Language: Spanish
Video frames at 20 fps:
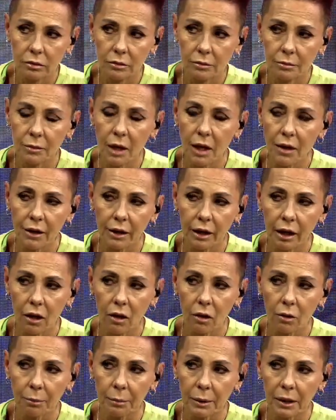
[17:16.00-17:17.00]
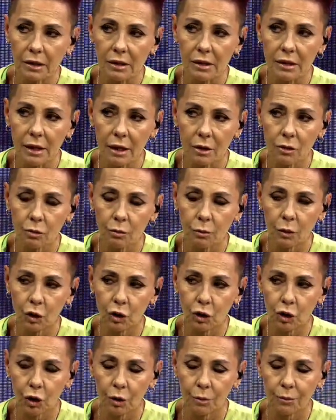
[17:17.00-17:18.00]
me has dejado pensando un
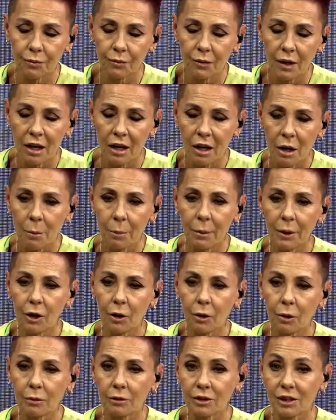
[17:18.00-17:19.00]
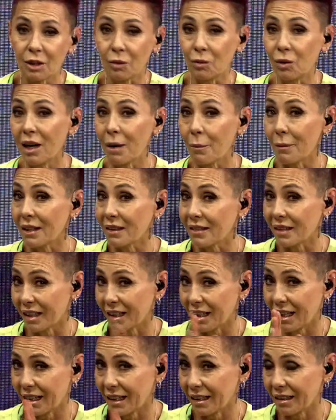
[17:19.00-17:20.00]
montón, pero seguramente
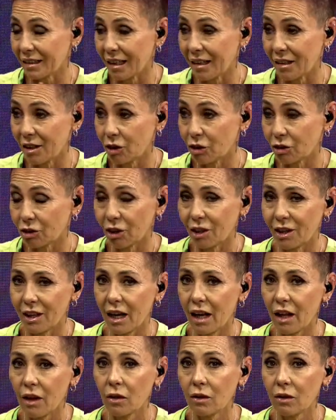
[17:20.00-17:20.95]
que la que está del otro lado...